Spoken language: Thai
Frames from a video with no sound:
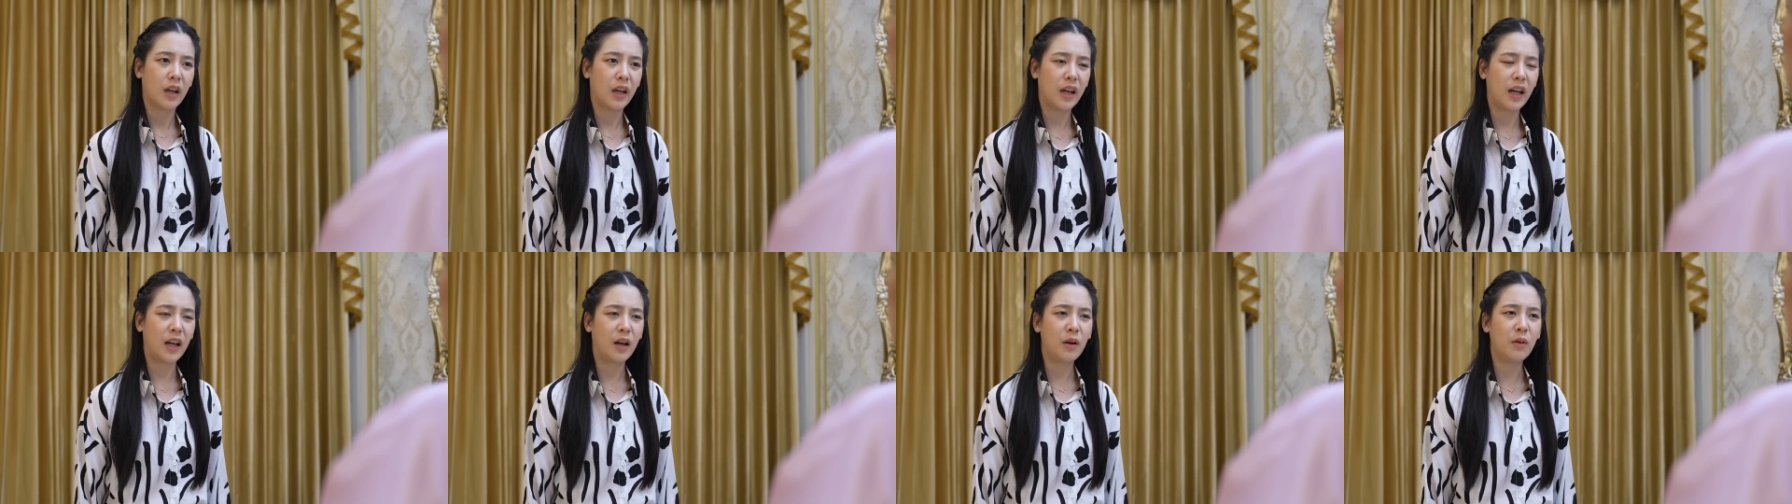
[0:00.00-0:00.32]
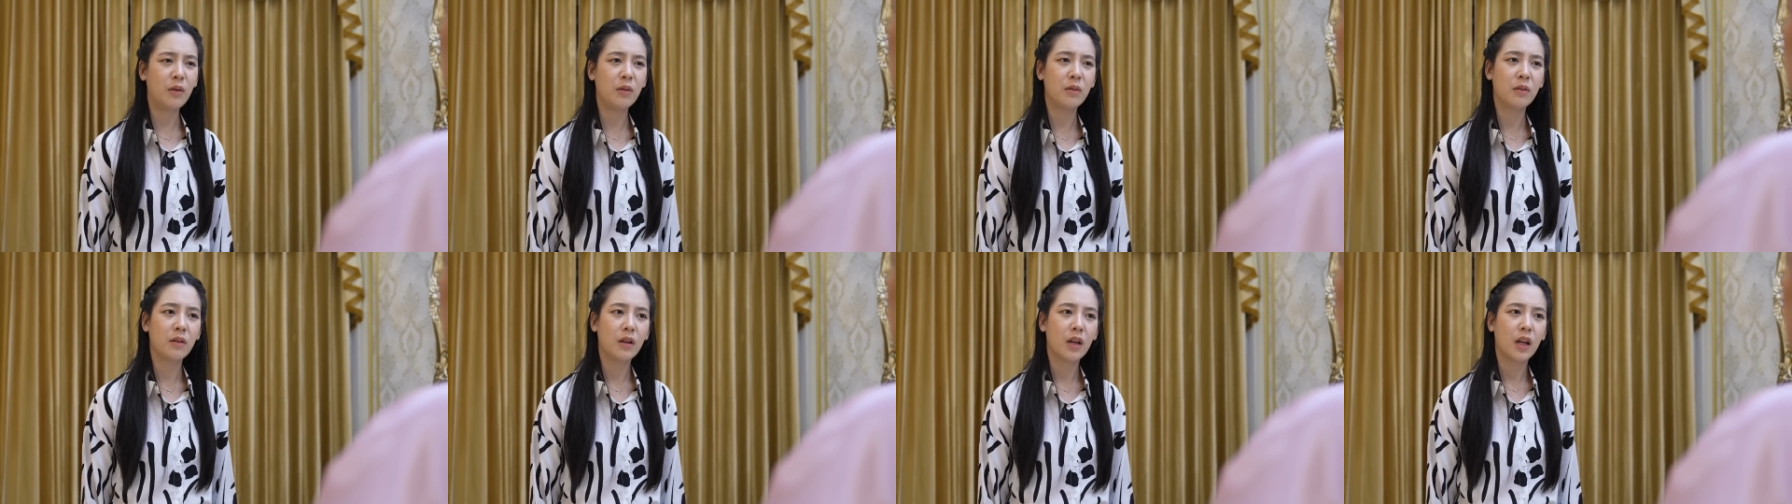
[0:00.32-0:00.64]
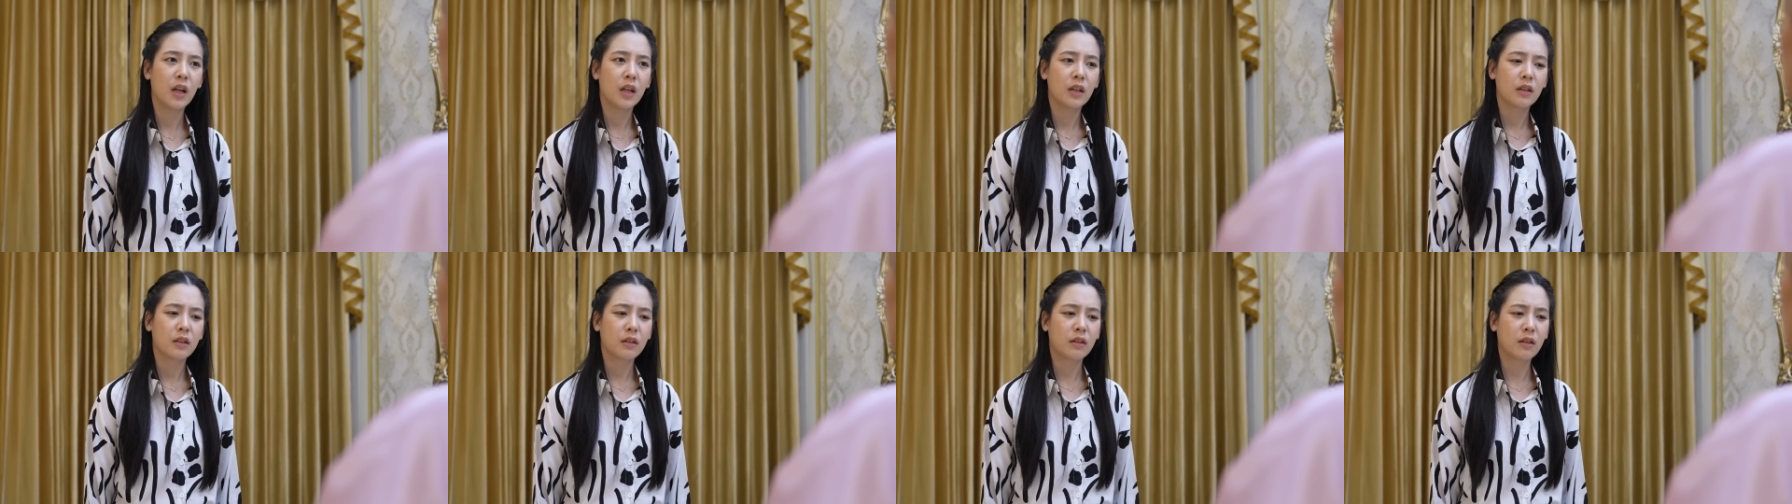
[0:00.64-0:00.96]
เอ้า
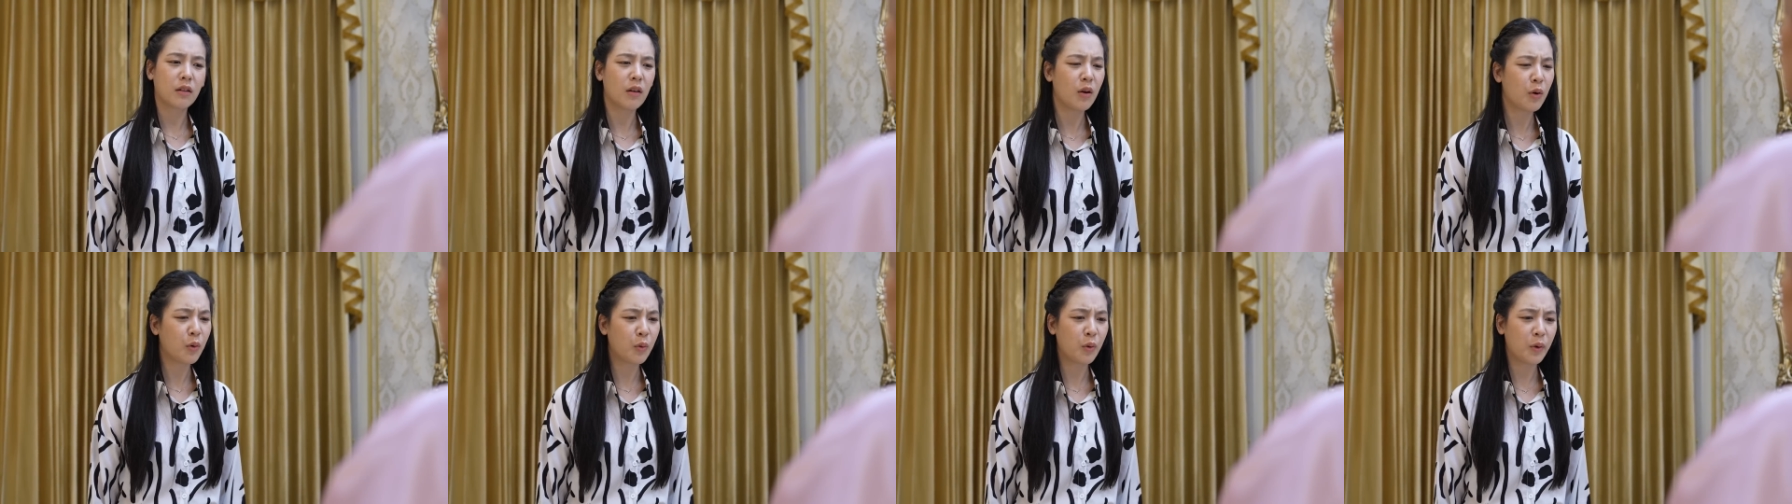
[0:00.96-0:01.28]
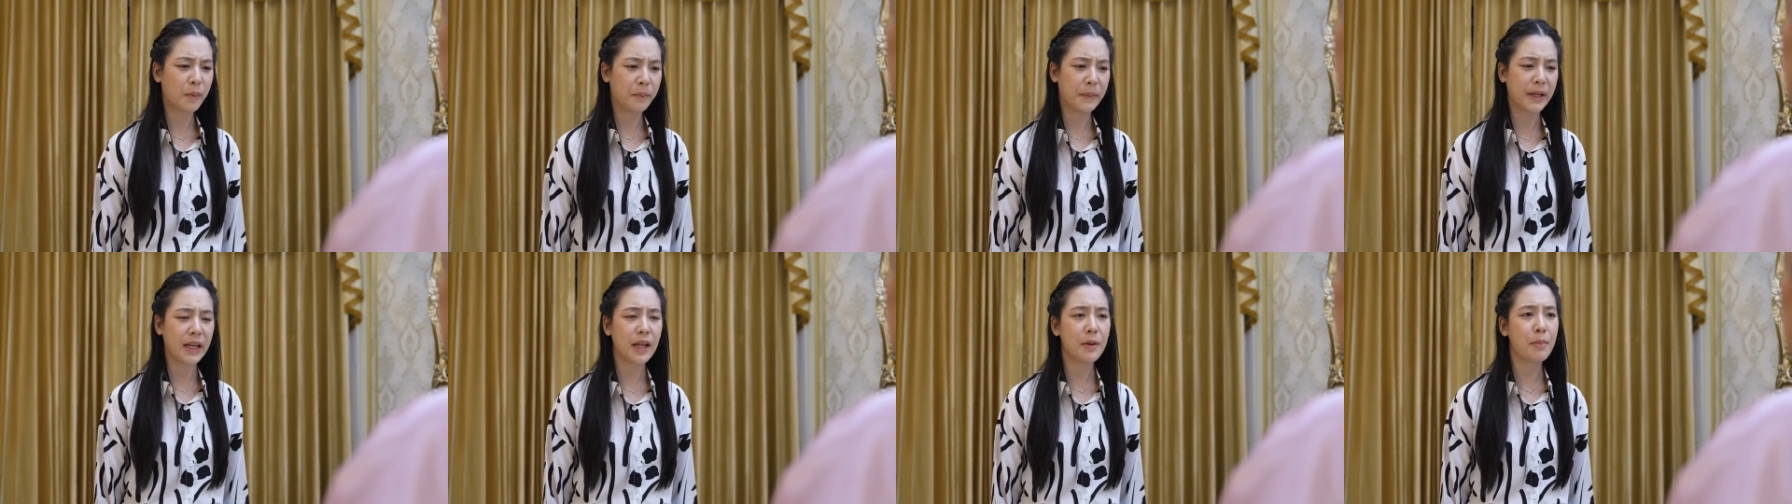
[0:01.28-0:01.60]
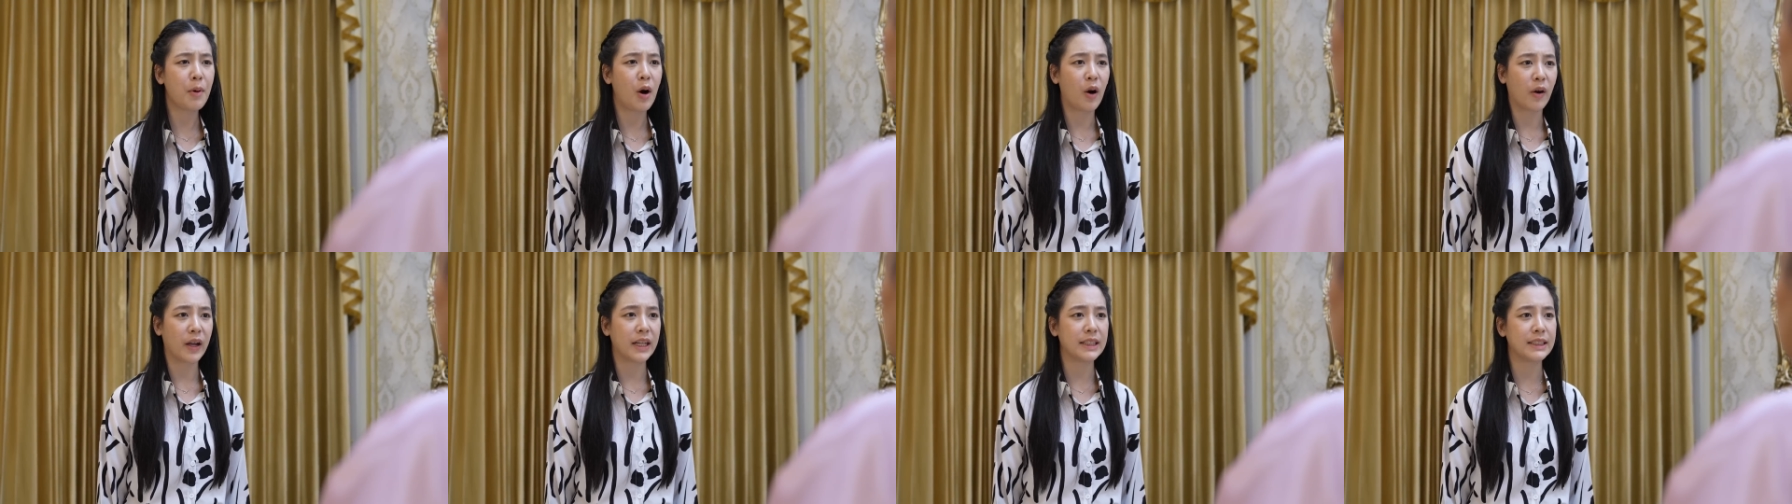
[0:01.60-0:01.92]
ก็คุณไม่ได้
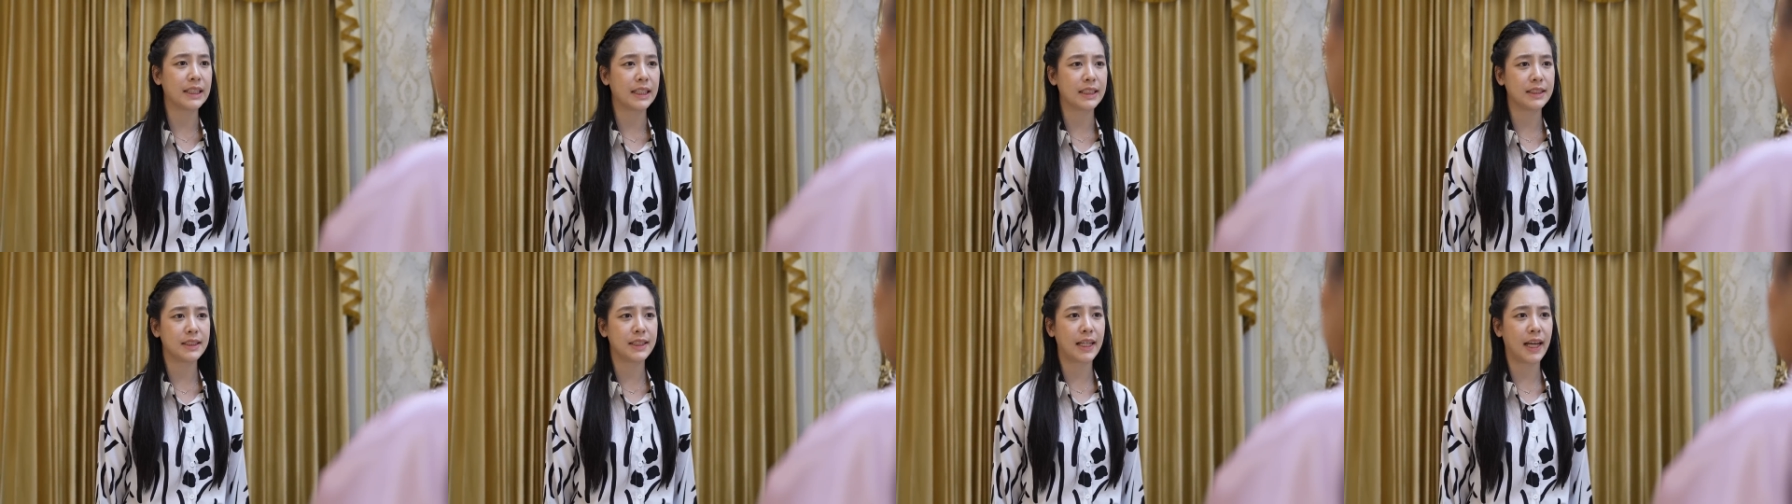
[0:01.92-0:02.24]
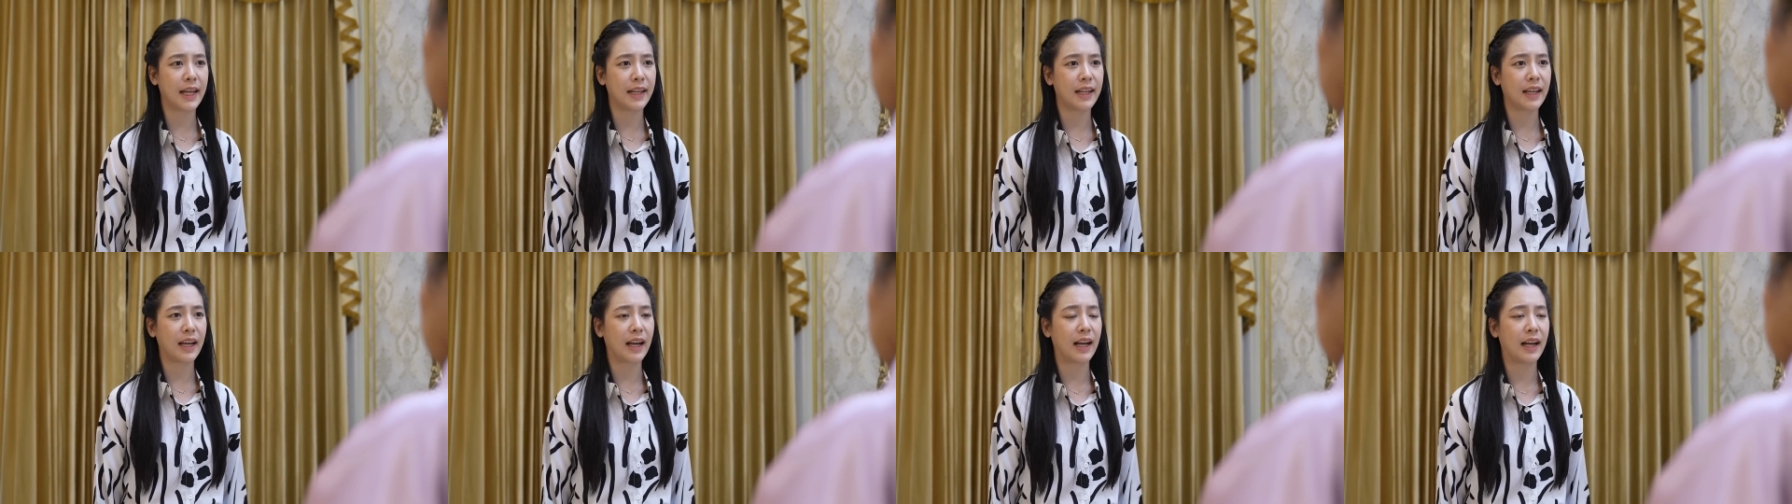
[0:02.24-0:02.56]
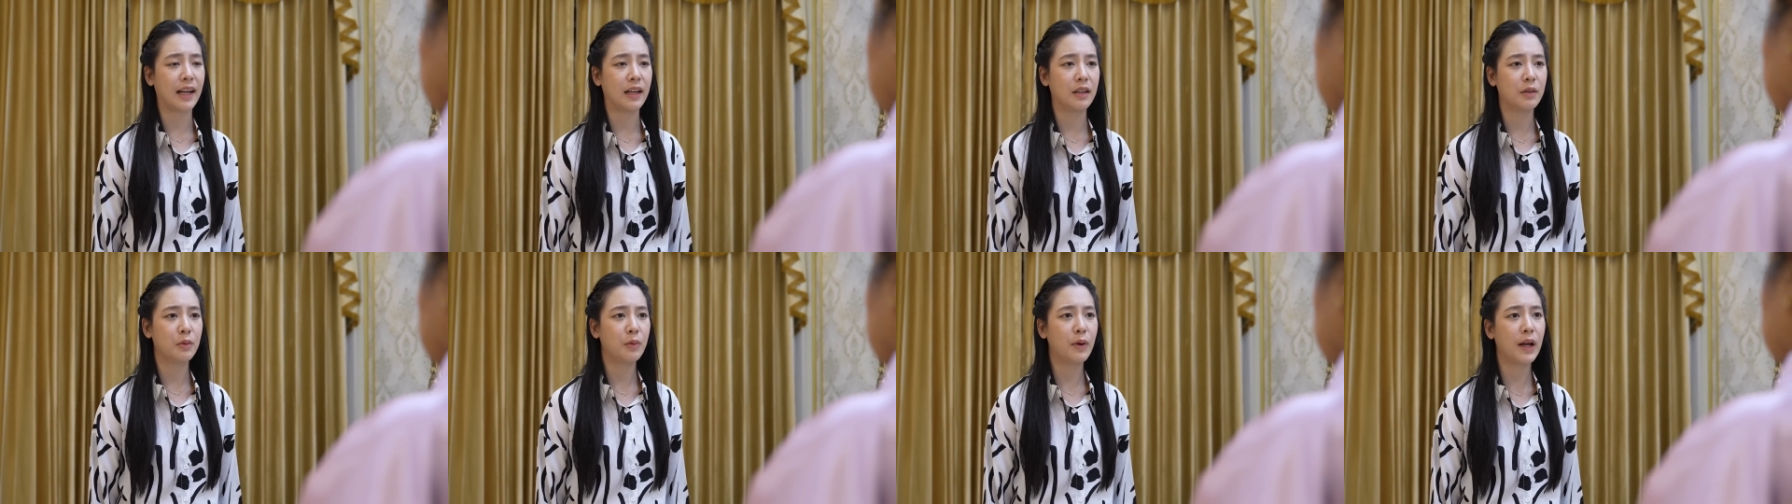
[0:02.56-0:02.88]
บอกให้ชัดเจนนี่
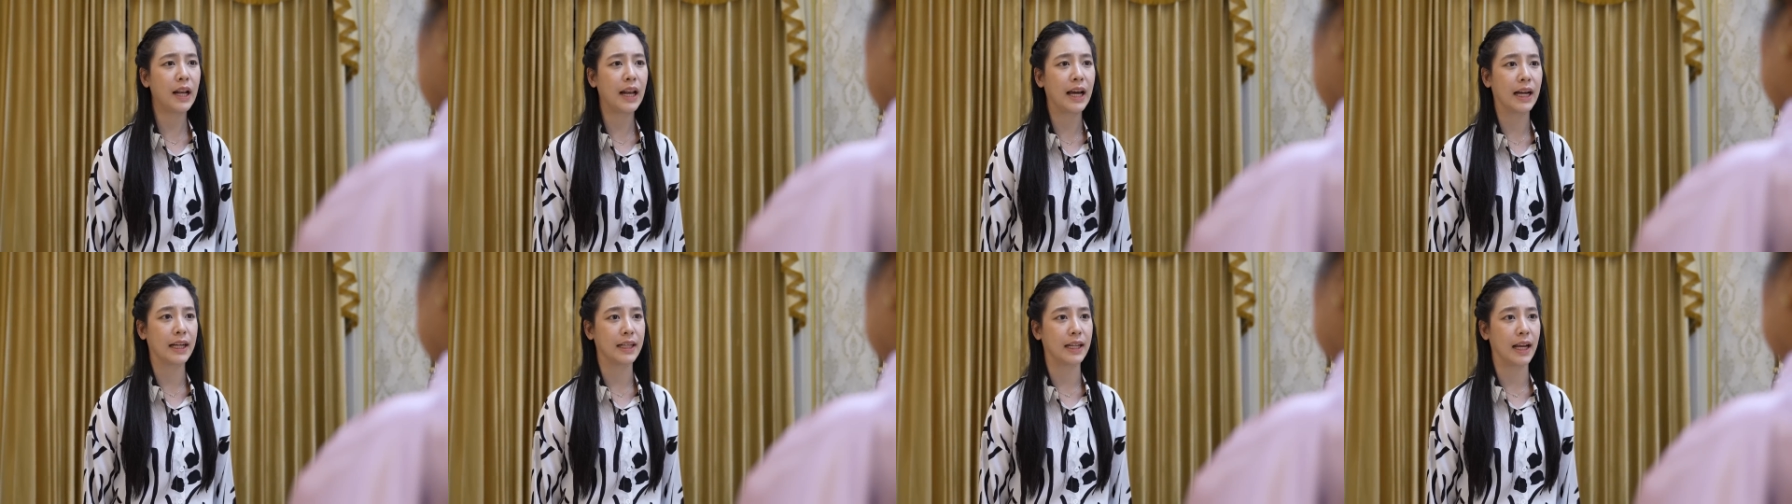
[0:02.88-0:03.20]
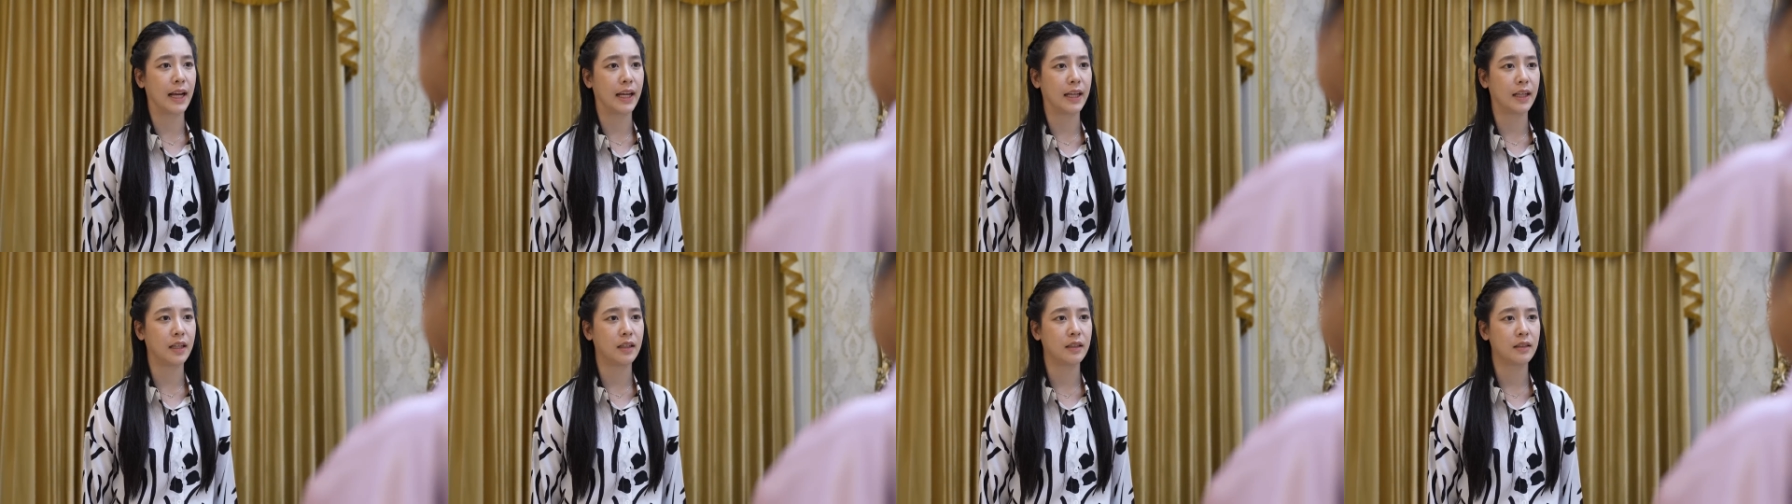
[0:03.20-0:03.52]
คะว่าหลังไหน